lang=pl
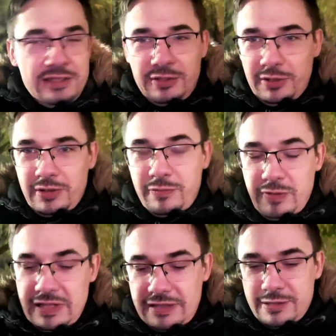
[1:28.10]
drogi
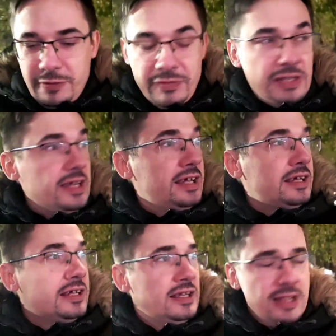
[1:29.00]
finansowej
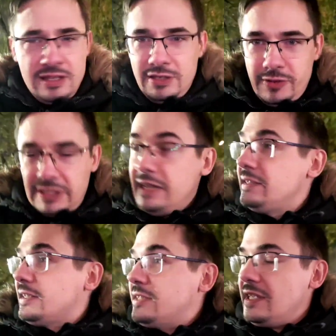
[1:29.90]
i
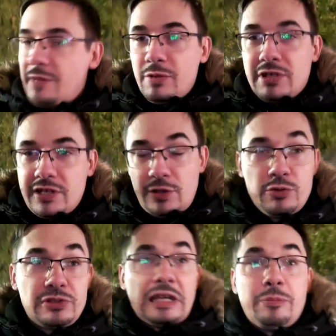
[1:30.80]
organizacyjnie myślę, że
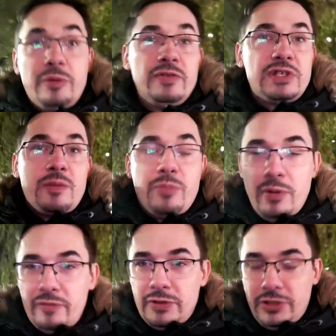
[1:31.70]
już tak powyżej
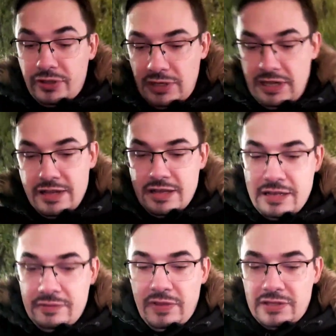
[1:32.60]
połowy drogi,
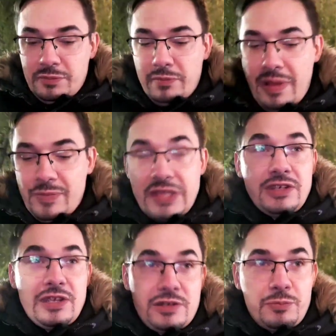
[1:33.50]
więc mam
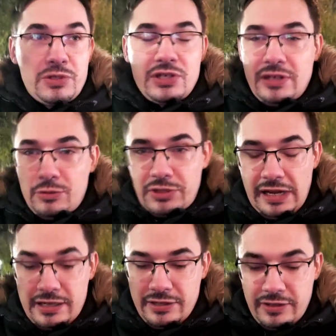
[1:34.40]
nadzieję, że już
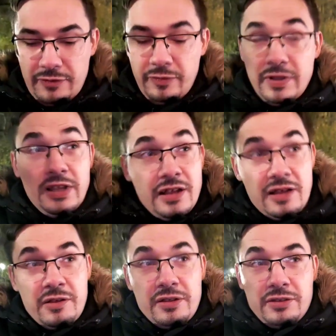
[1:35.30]
tak
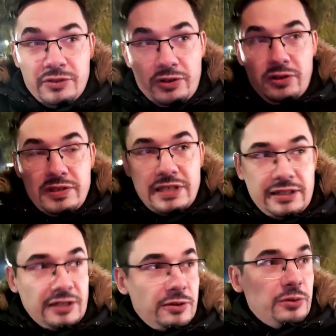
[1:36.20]
do końca
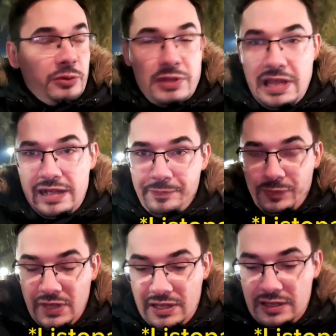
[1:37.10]
tego grudnia
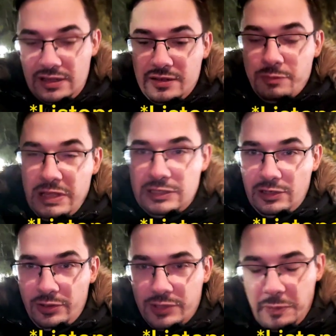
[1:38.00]
e,
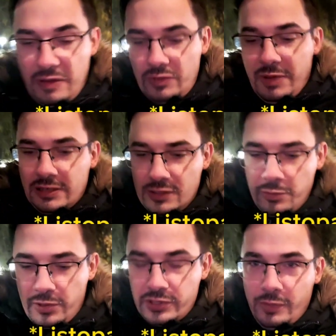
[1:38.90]
będzie o sprawie bardzo
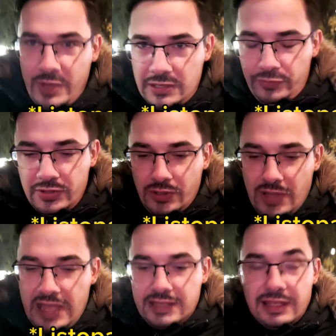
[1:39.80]
głośno, będzie wszystko
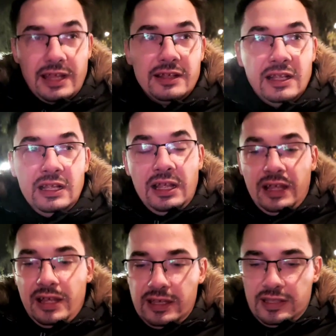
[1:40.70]
jasne
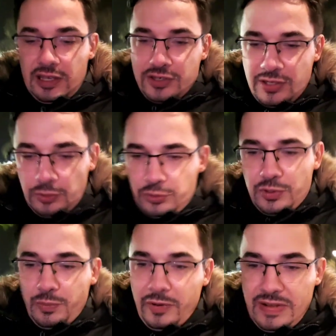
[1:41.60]
e, i też ci,
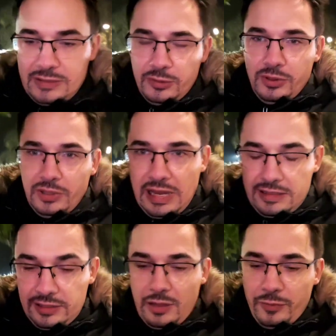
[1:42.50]
którzy prowadzą
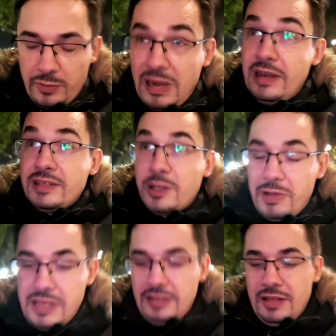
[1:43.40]
konkretne takie formalne
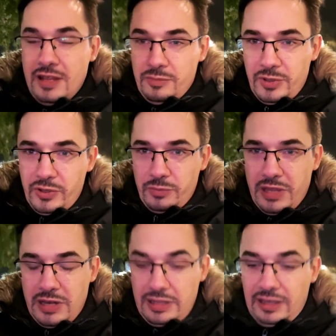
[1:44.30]
działania, będą
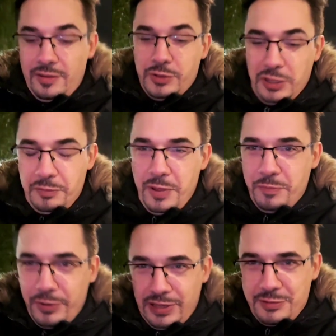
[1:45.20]
mieli takie, już tak powiem,
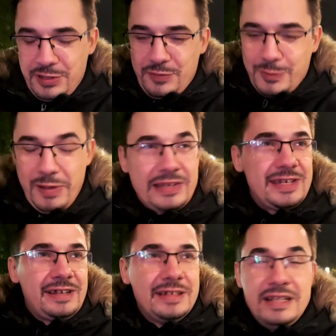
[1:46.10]
potężne
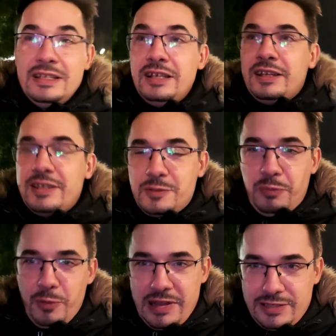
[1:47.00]
wsparcie e,
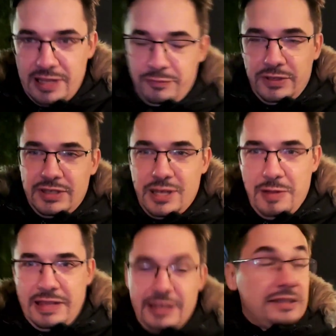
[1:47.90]
społeczne w tych
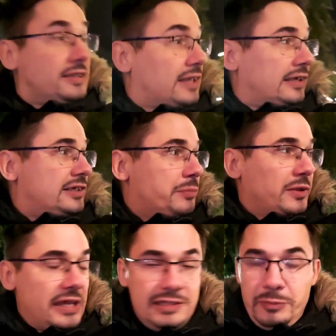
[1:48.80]
działaniach. Także
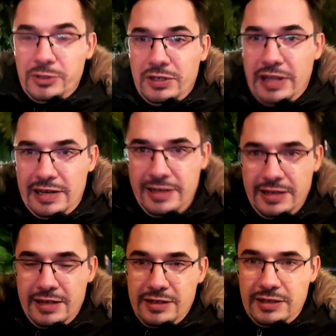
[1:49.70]
podajcie proszę dalej
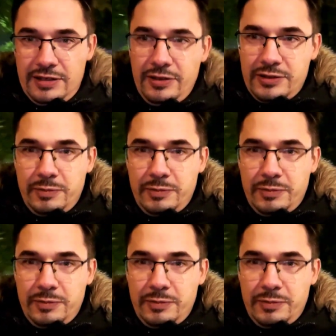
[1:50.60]
i do